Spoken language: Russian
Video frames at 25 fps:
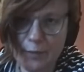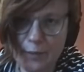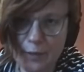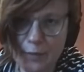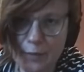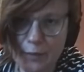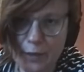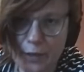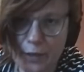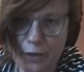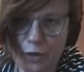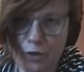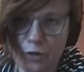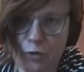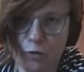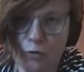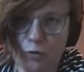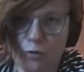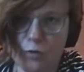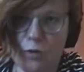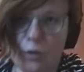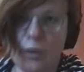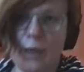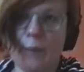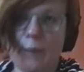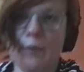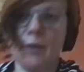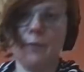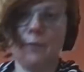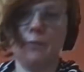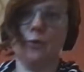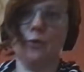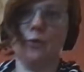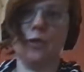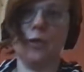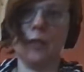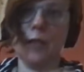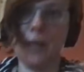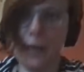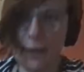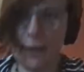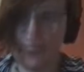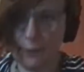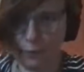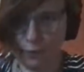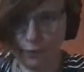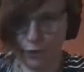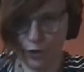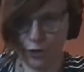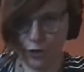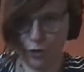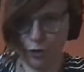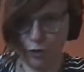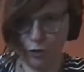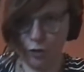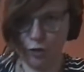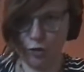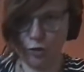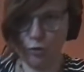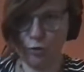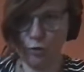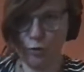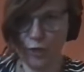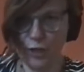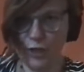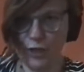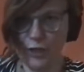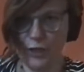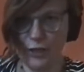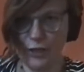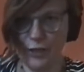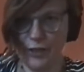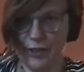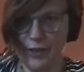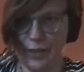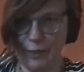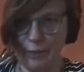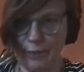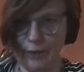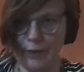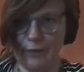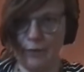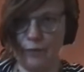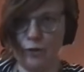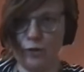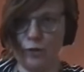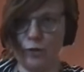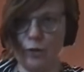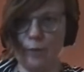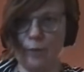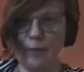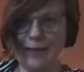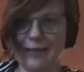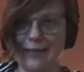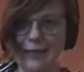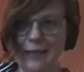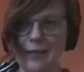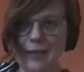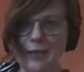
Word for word: понимает, что там, где пустая бочка, тоже курить нельзя, потому что опасна